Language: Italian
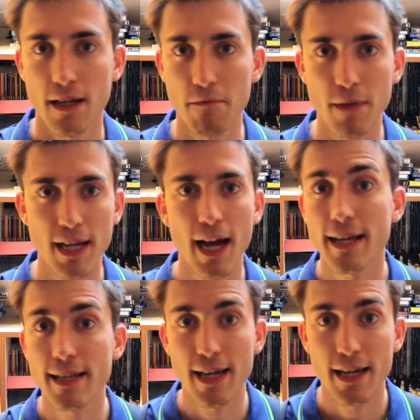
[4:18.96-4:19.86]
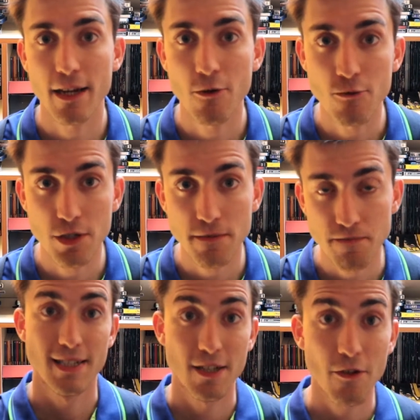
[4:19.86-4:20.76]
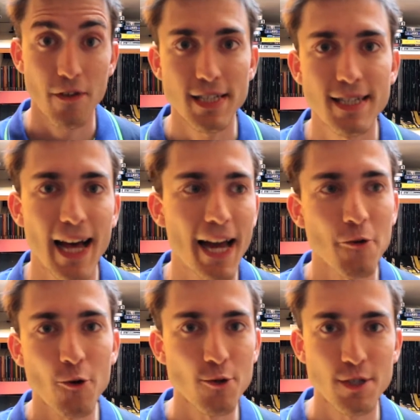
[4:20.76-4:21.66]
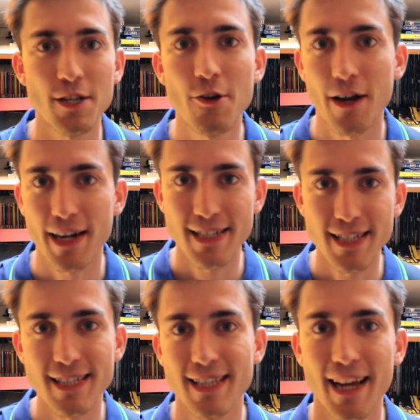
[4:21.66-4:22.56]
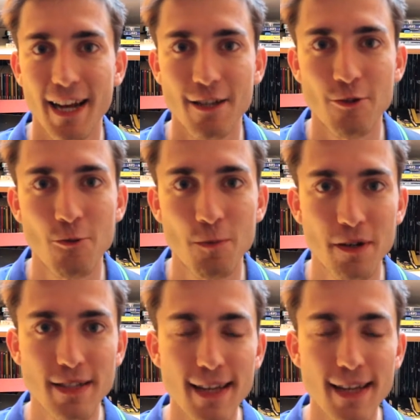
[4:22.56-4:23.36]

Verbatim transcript: migliaia di anni luce. Se dovessi dare un consiglio al regista e alla troupe,